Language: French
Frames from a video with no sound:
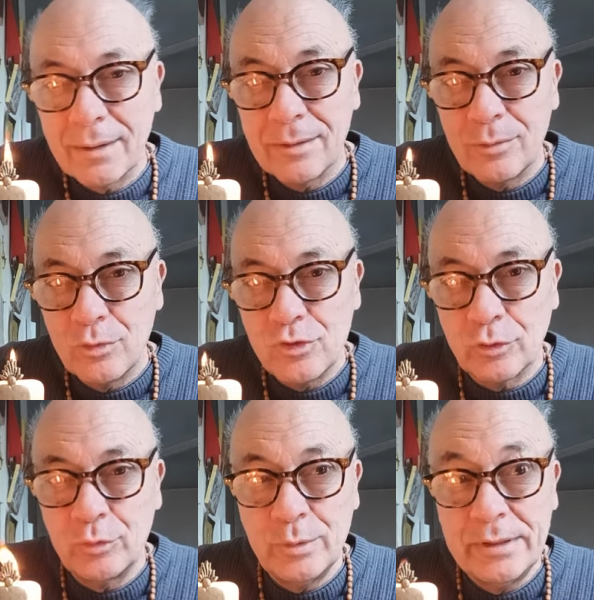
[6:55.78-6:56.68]

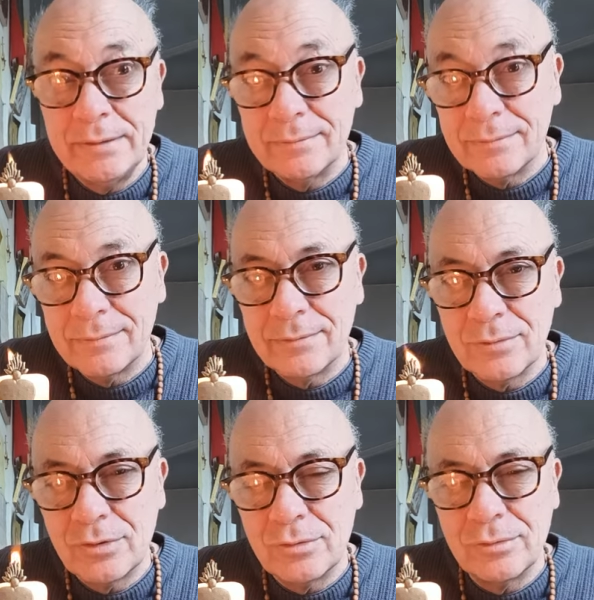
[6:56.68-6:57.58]
aujourd'hui,
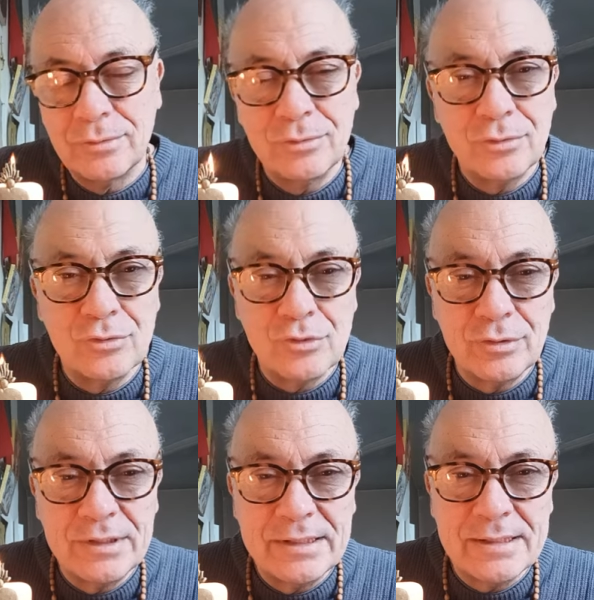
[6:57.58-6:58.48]
ce, ce,
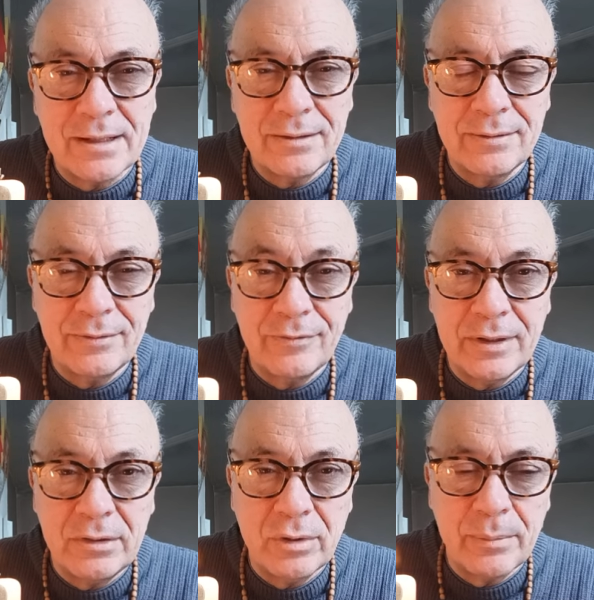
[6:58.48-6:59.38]
jeudi saint,
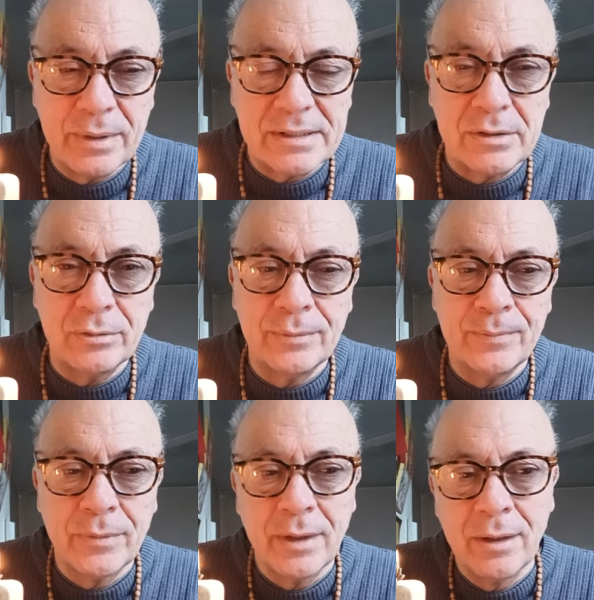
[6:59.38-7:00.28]
veille de la Passion,
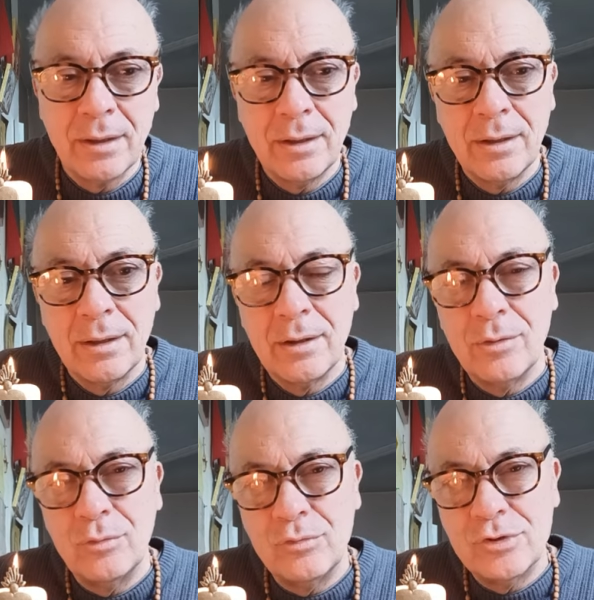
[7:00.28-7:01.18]

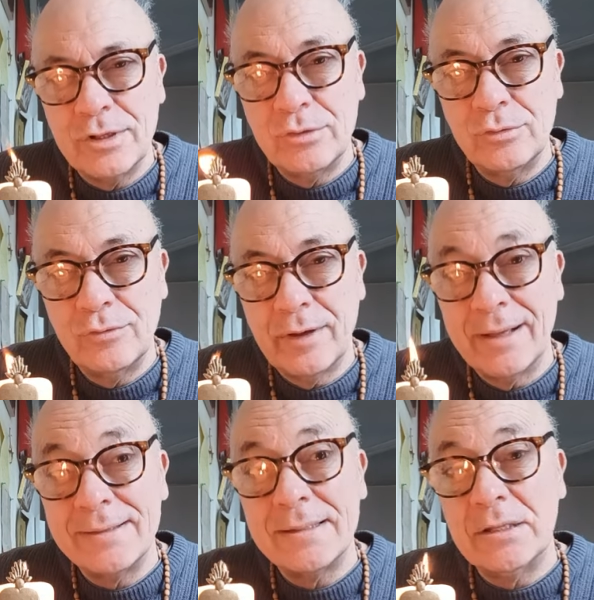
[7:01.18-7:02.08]
où Jésus va
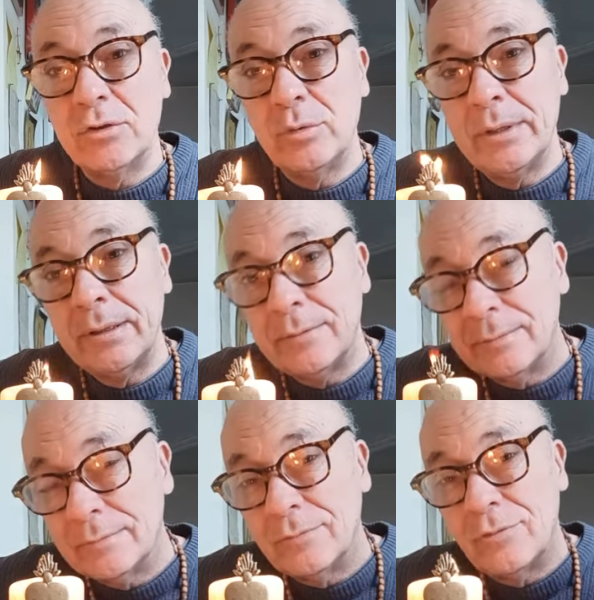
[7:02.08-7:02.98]
instituer
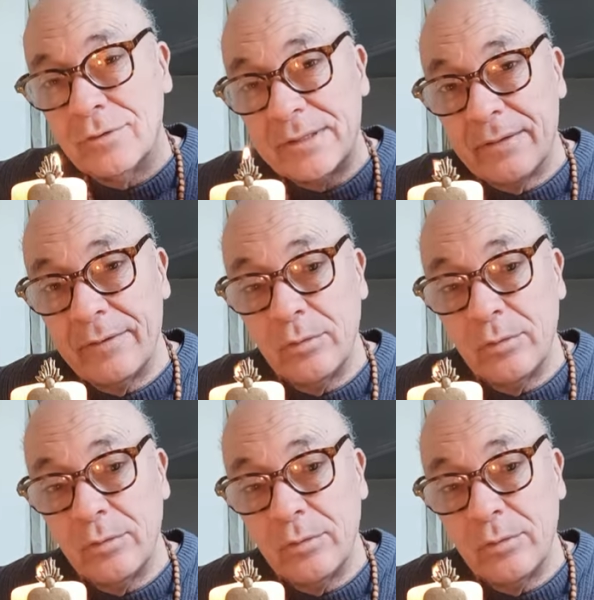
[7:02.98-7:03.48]
vous le savez, au